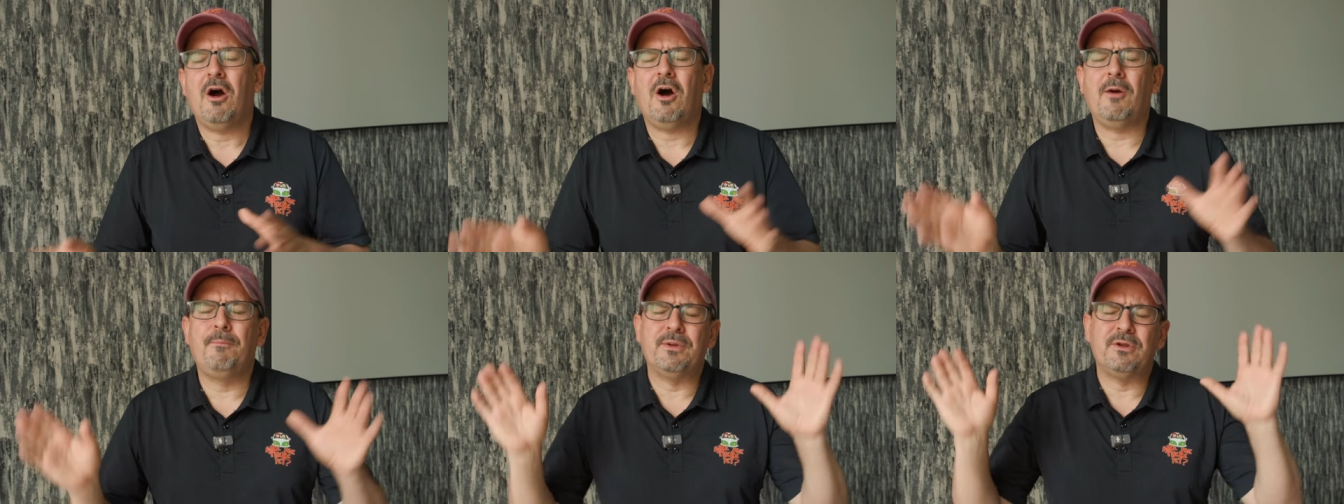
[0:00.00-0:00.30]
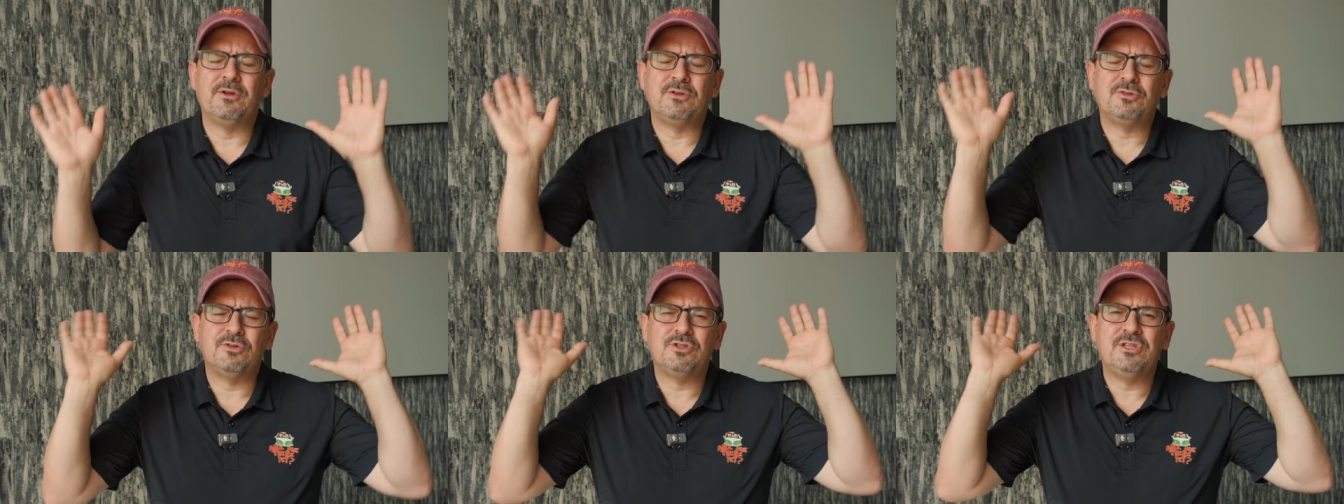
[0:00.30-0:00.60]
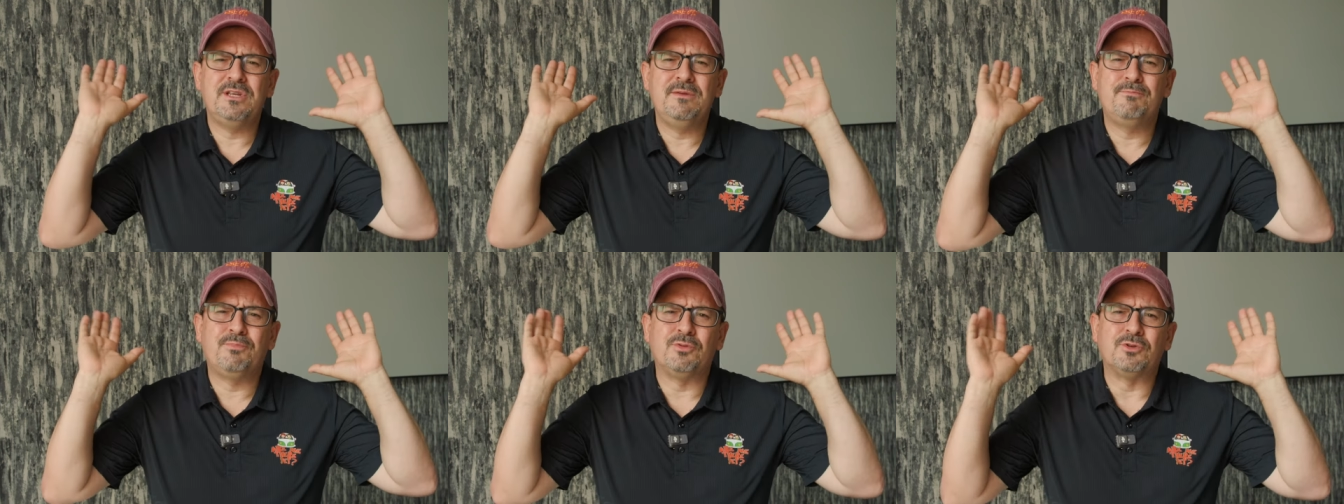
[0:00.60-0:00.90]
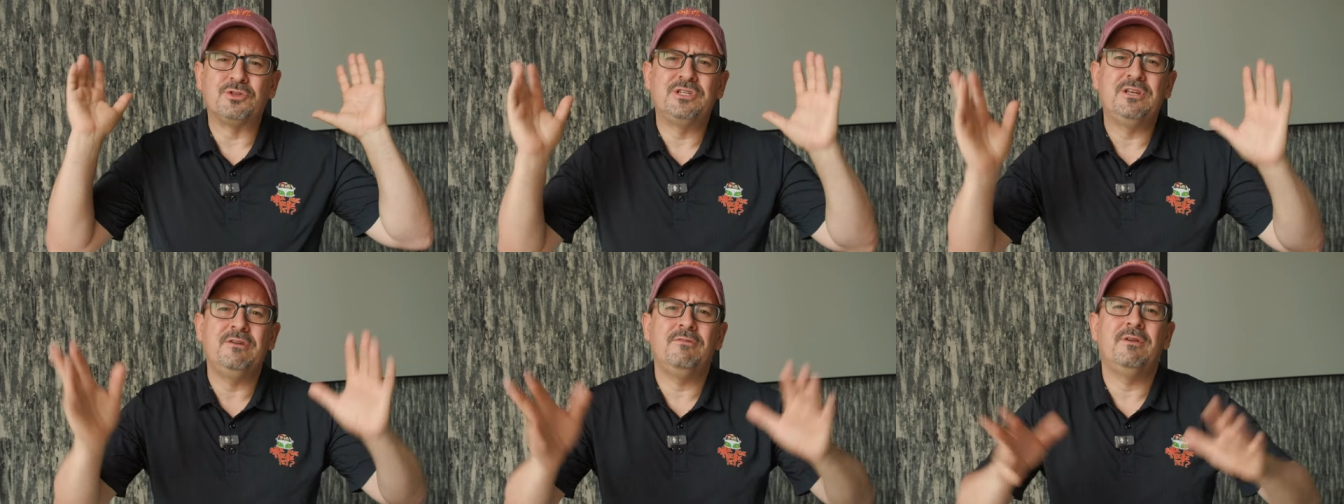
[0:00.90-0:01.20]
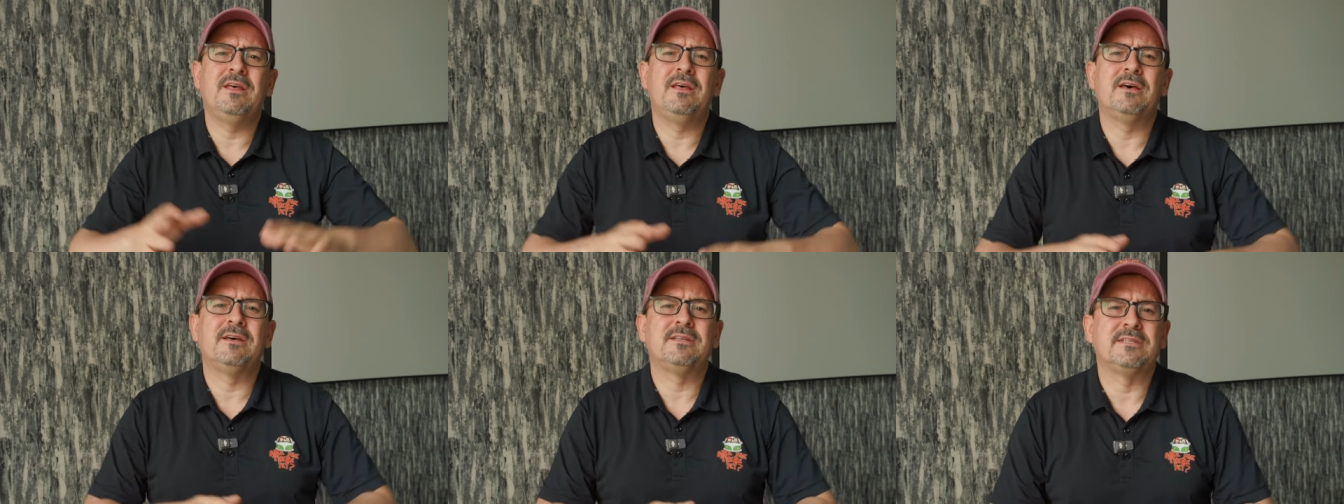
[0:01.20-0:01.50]
Oh, pero eso es
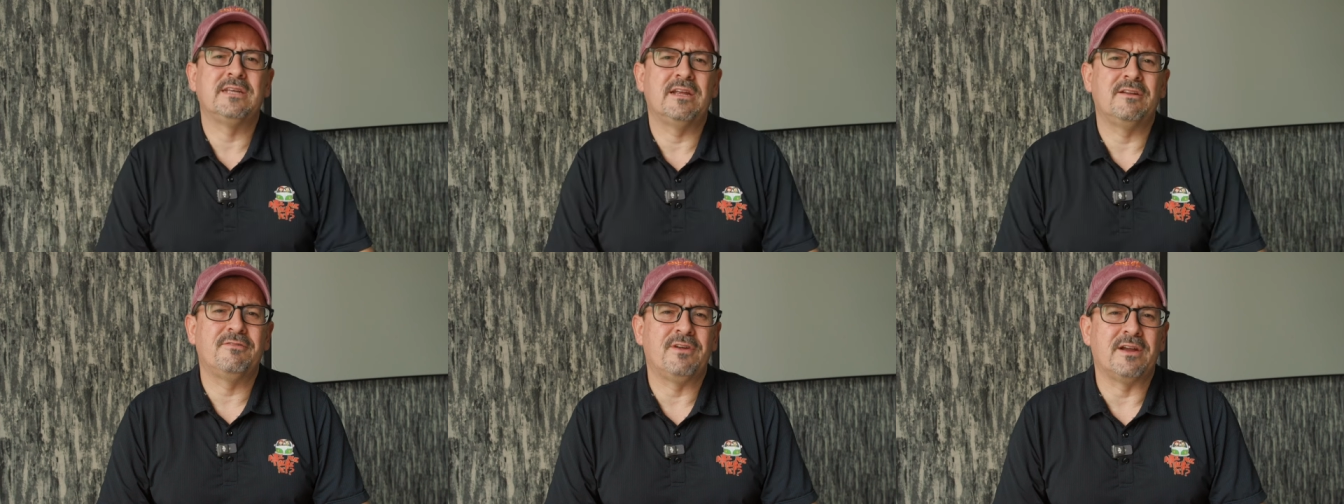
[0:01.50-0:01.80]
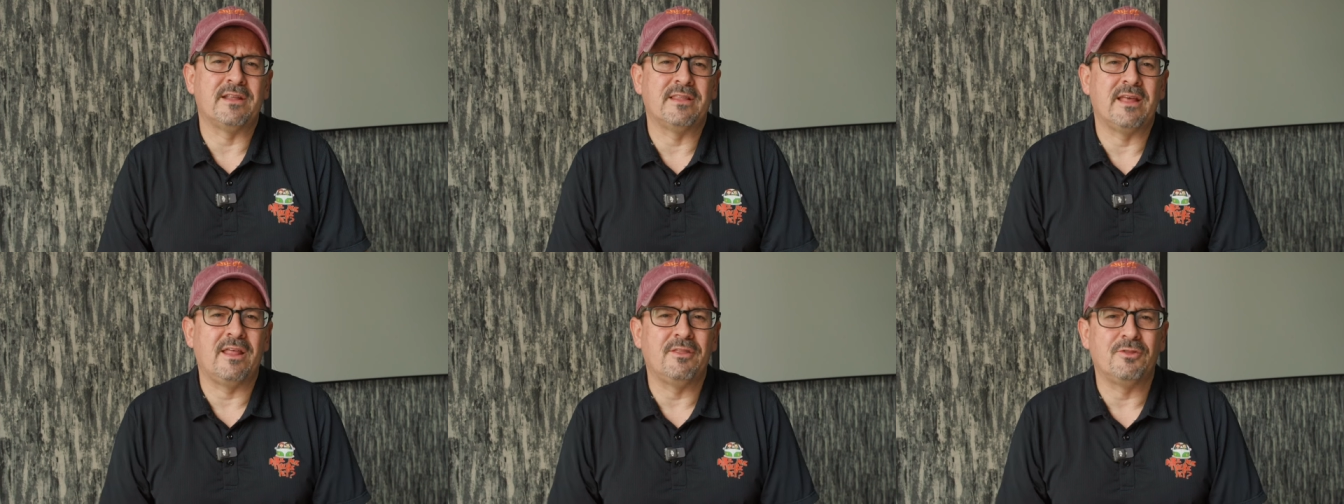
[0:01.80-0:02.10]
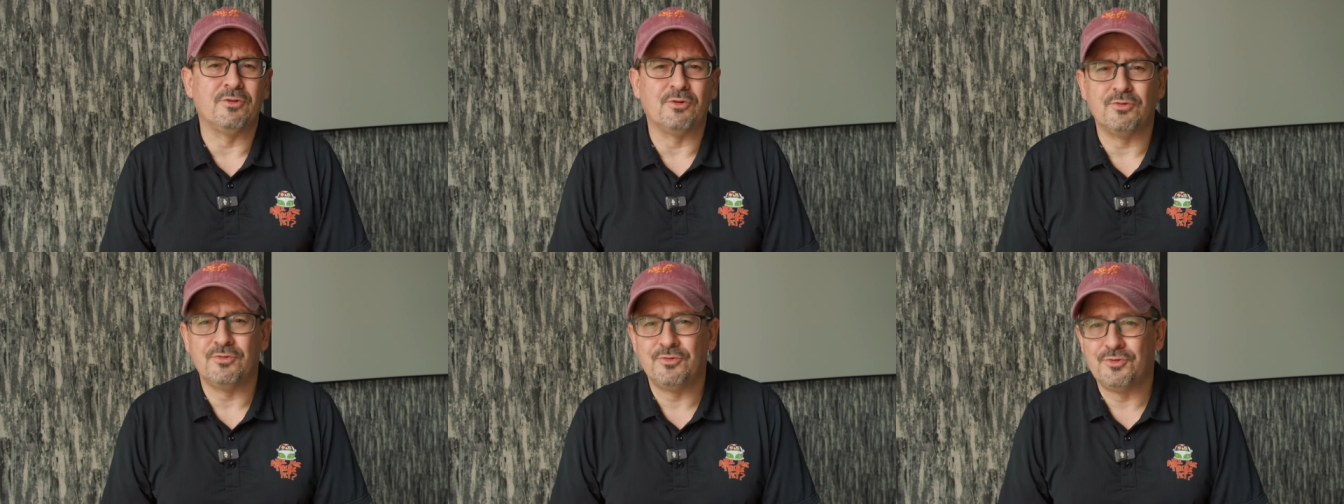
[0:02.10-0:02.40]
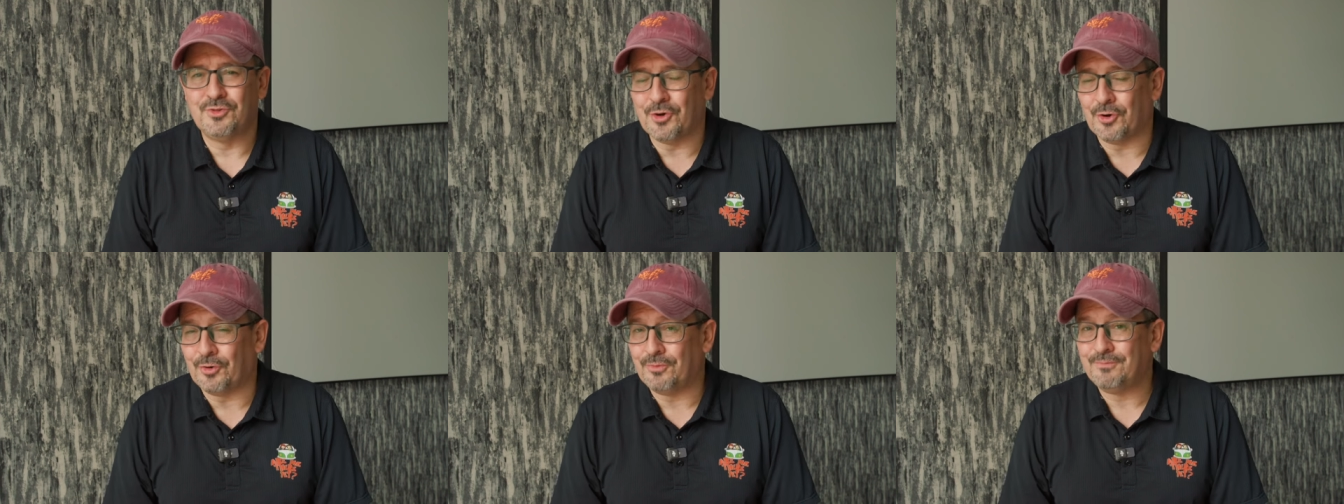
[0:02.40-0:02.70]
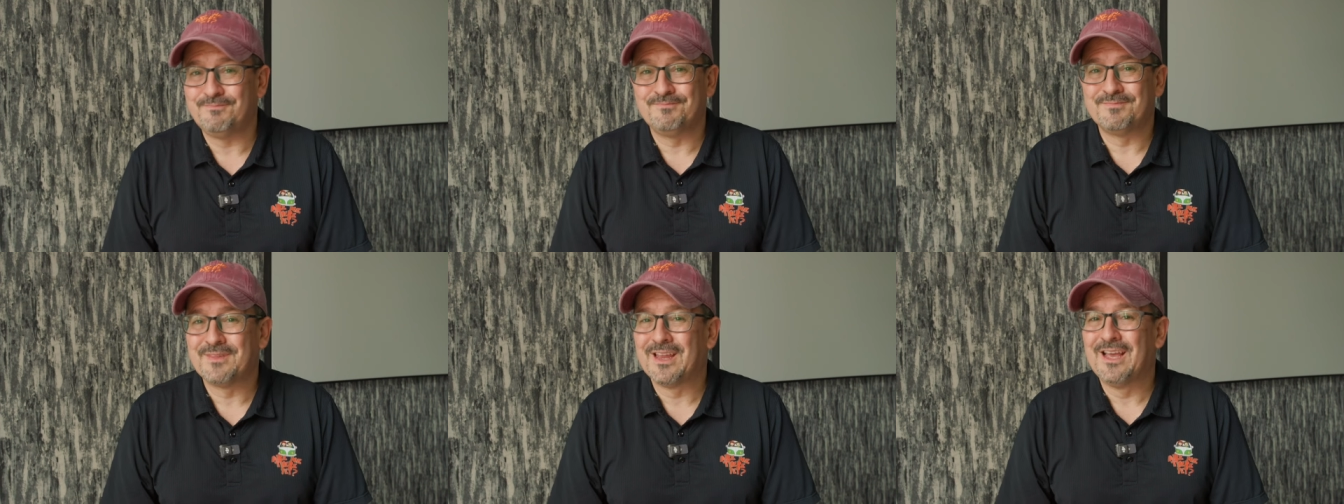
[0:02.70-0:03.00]
imposible de hacer, Fernando. No,